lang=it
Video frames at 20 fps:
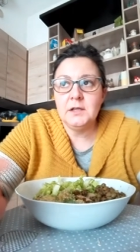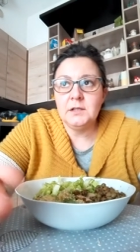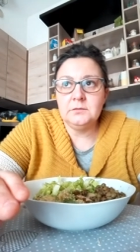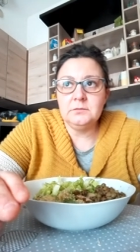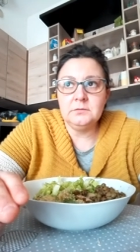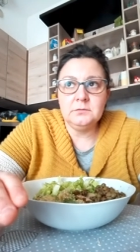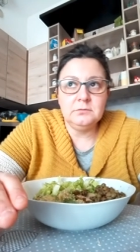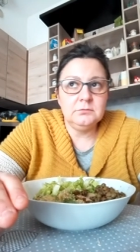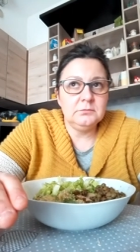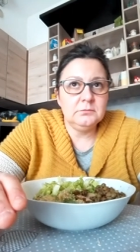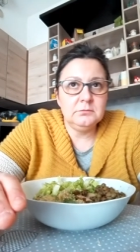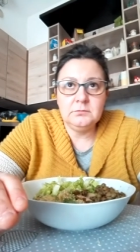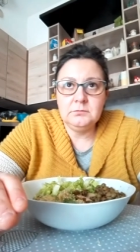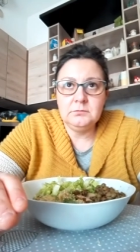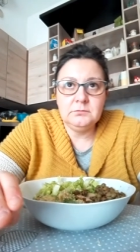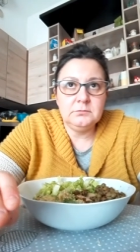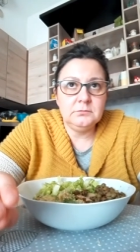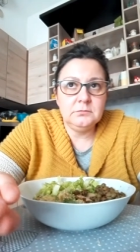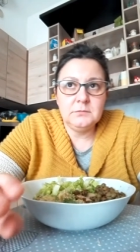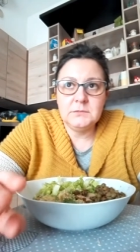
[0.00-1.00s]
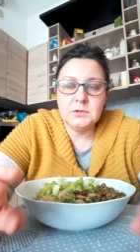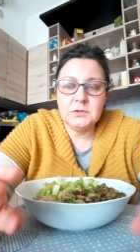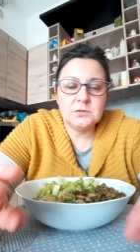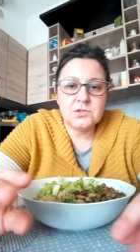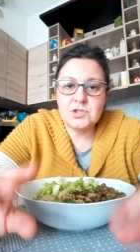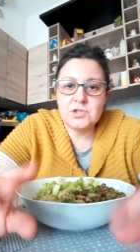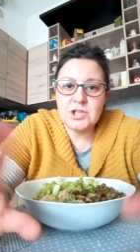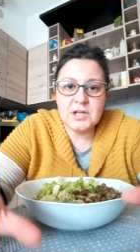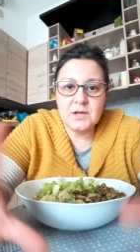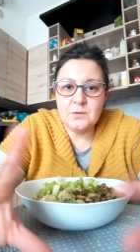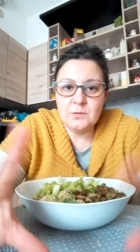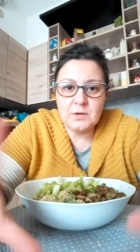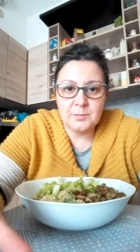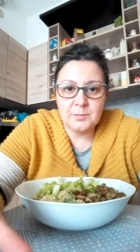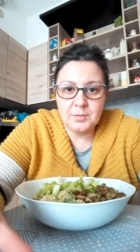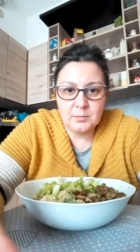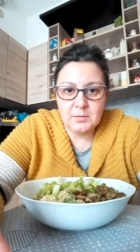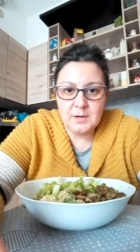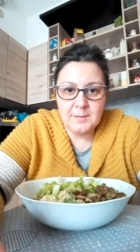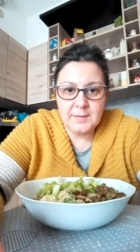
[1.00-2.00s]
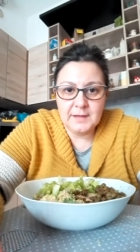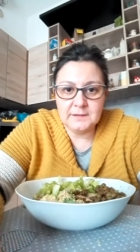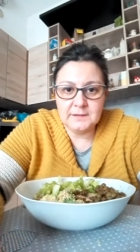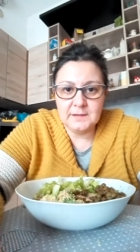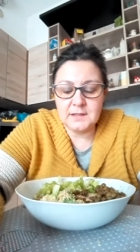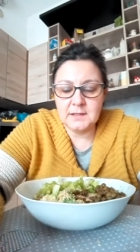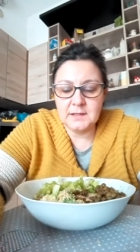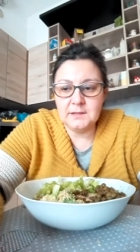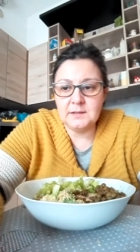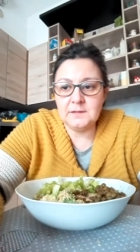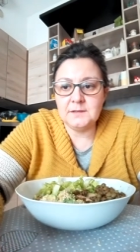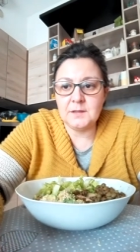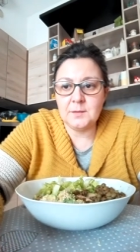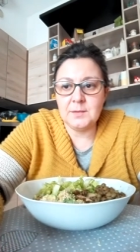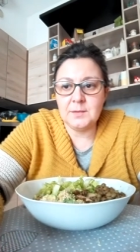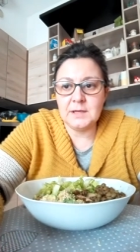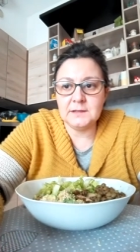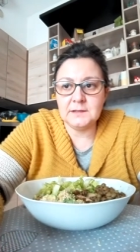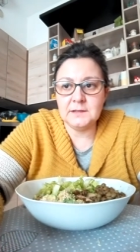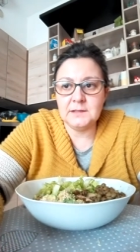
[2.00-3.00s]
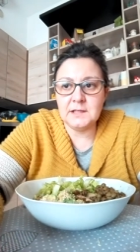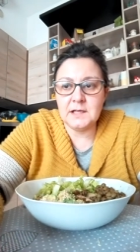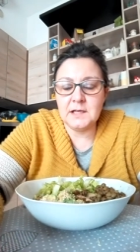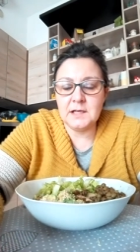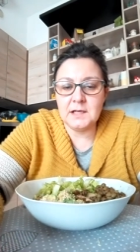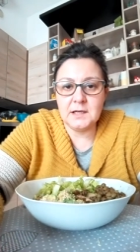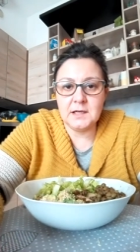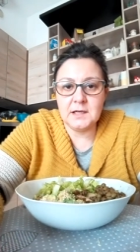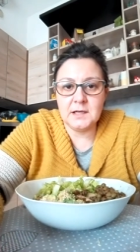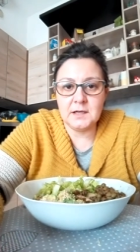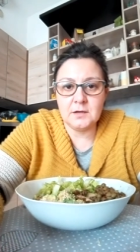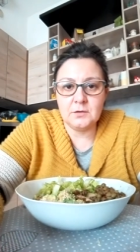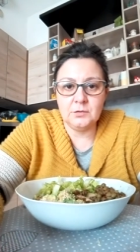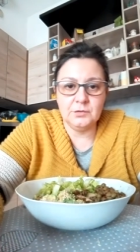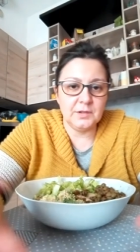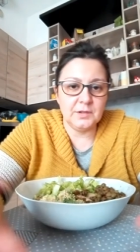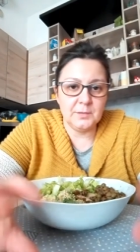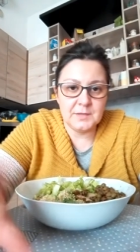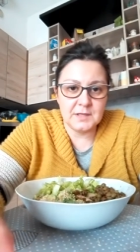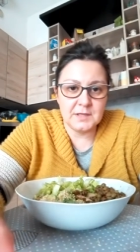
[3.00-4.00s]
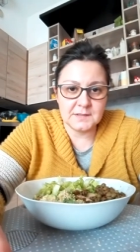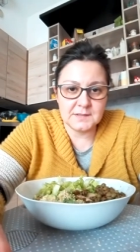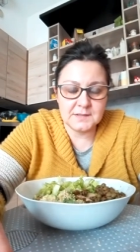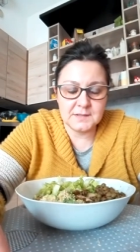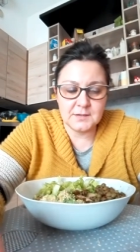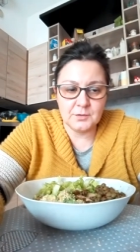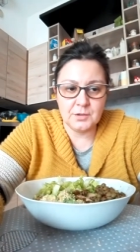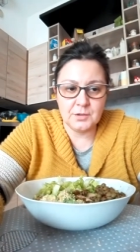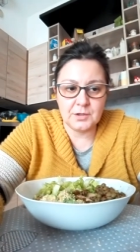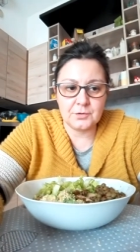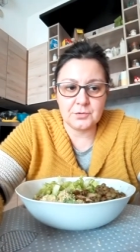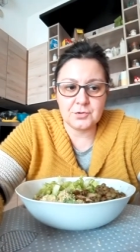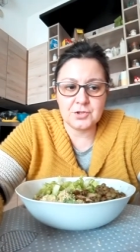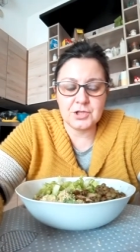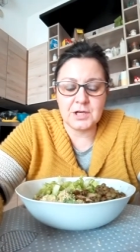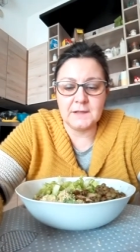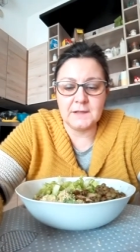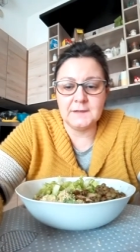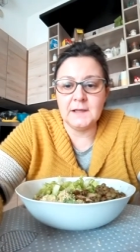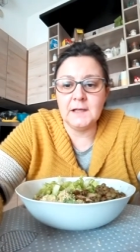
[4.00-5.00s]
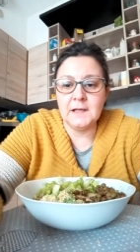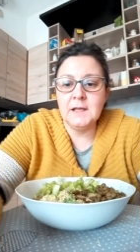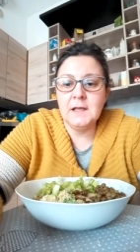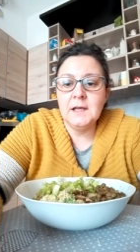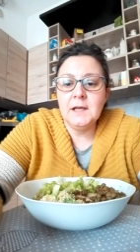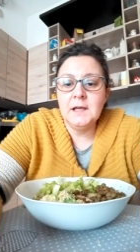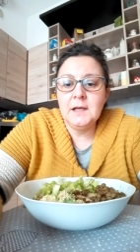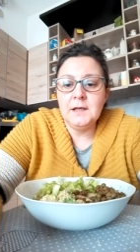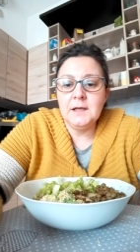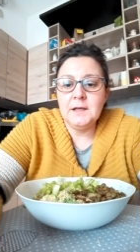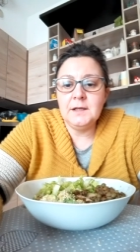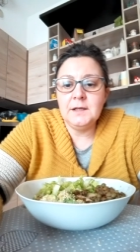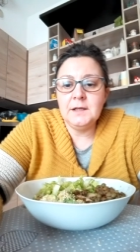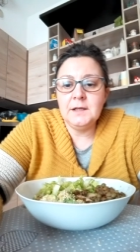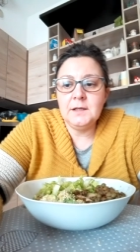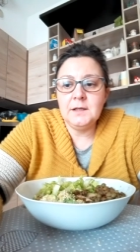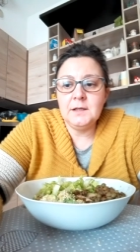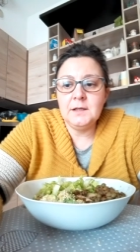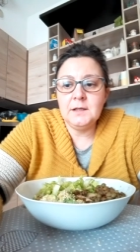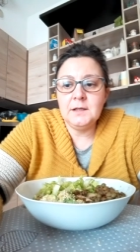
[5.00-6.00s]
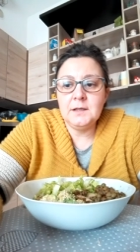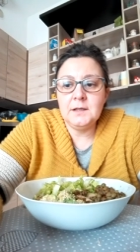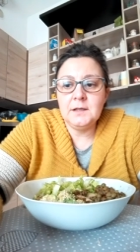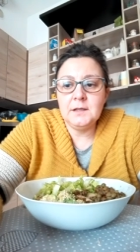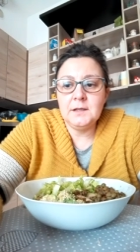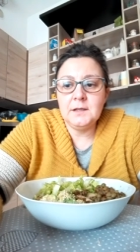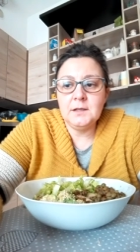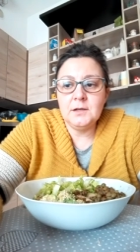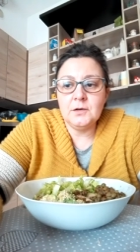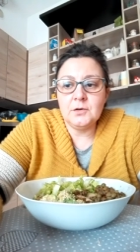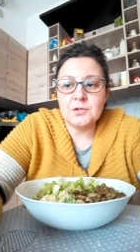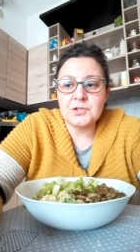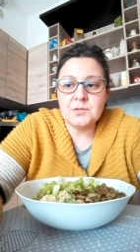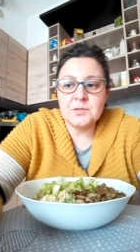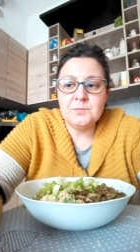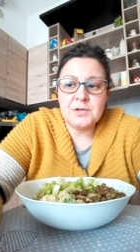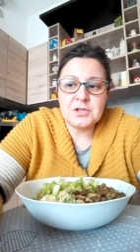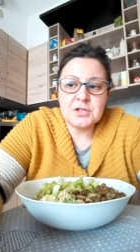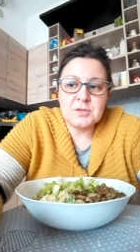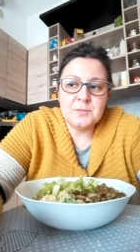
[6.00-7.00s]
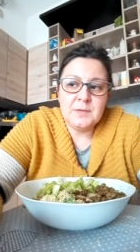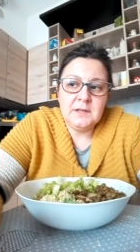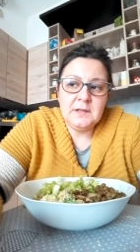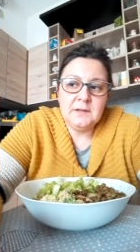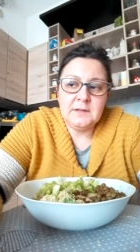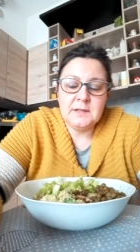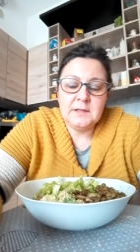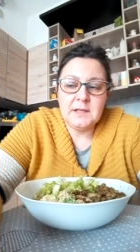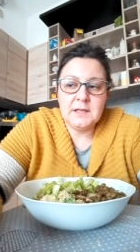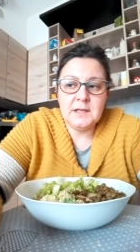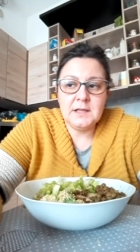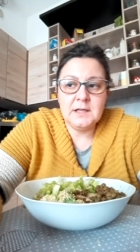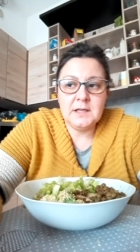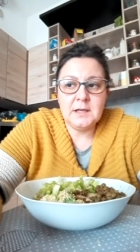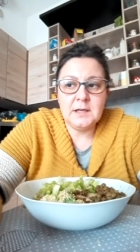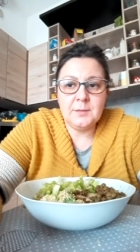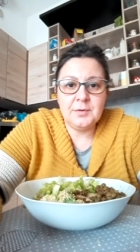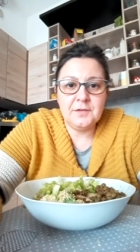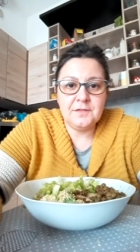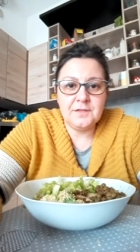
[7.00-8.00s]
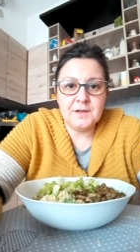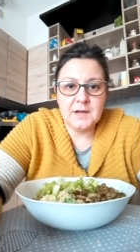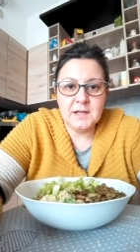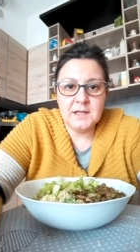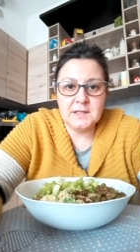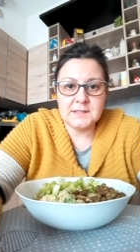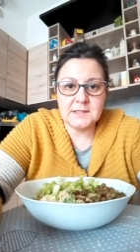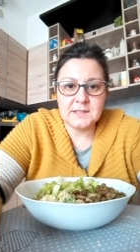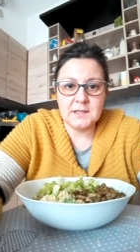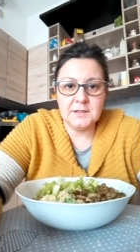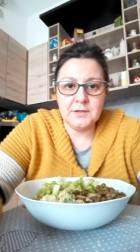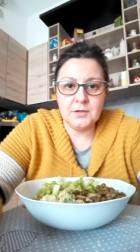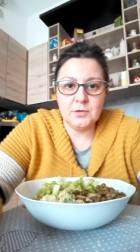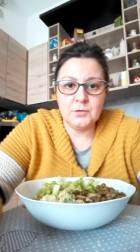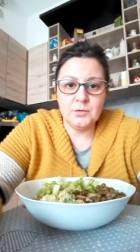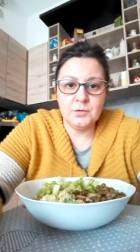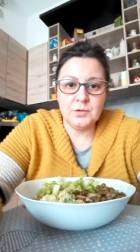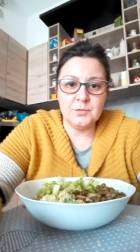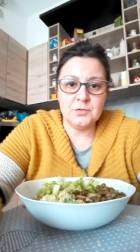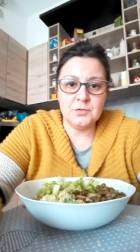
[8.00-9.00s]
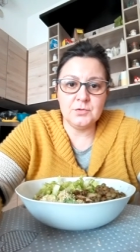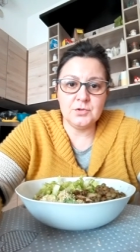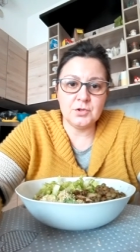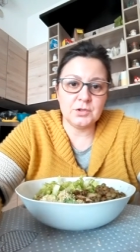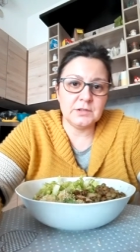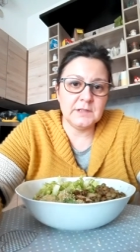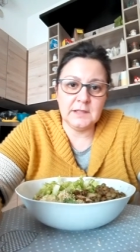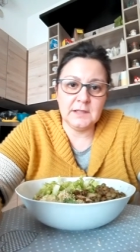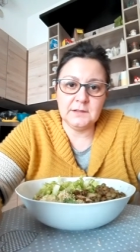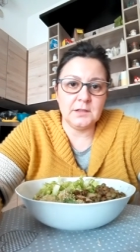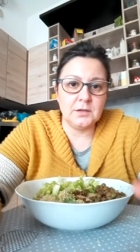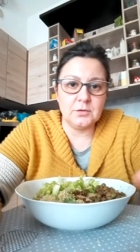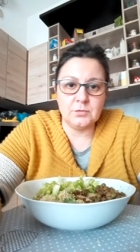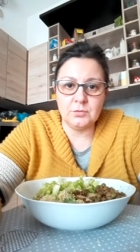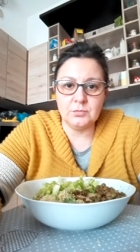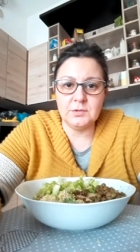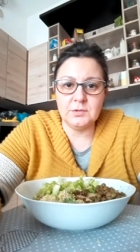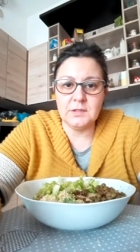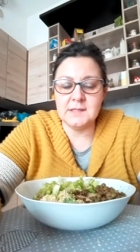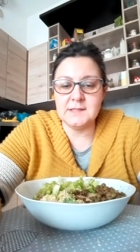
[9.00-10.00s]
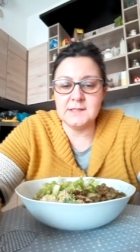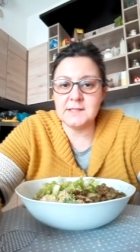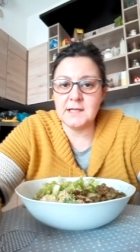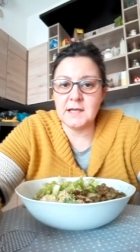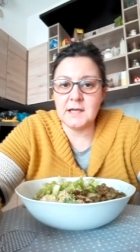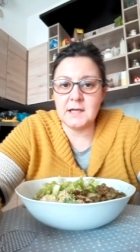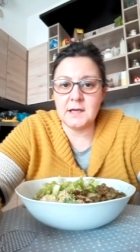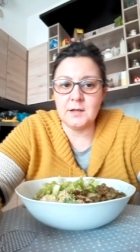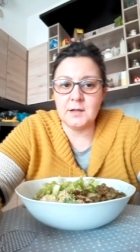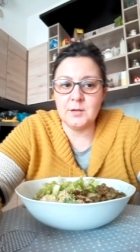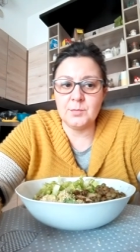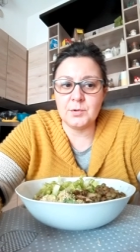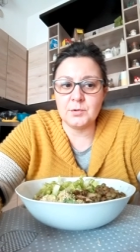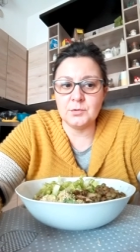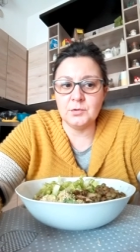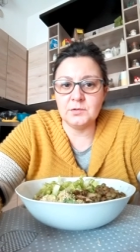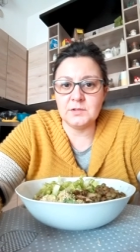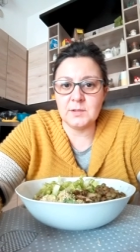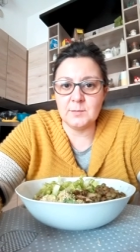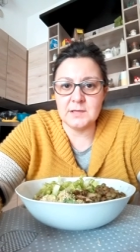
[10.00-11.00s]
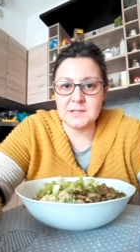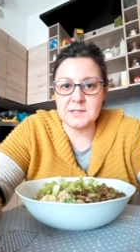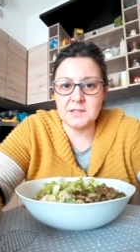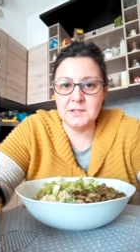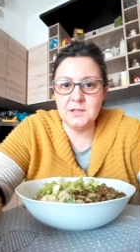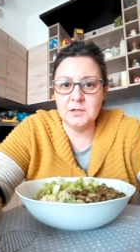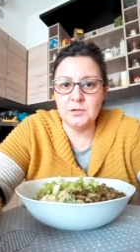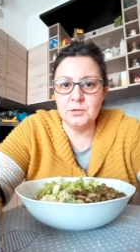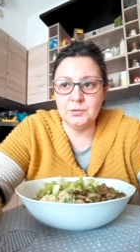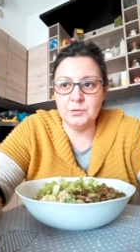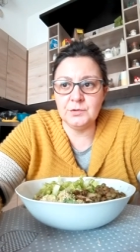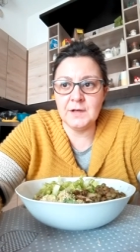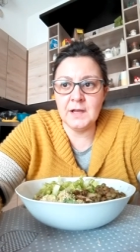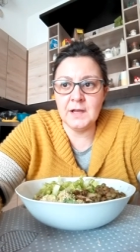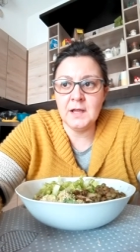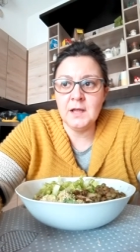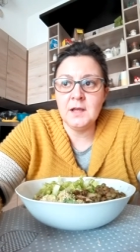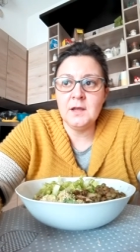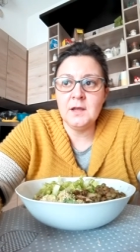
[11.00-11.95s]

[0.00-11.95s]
mh, mm, non c'è una problematica determinata dalla contaminazione crociata. Eh, ho semplicemente la preferenza in alcune giornate a non utilizzare prodotti a base di glutine,